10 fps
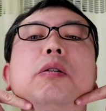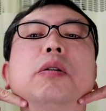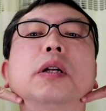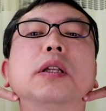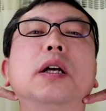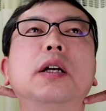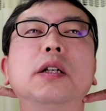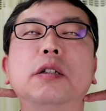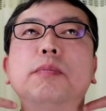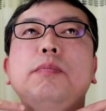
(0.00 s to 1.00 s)
この辺り
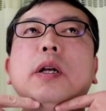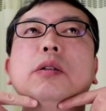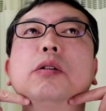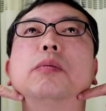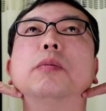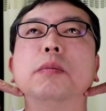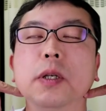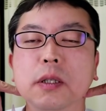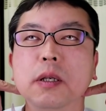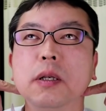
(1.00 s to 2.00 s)
が突っ張ると思い
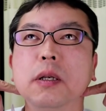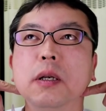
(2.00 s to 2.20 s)
ます。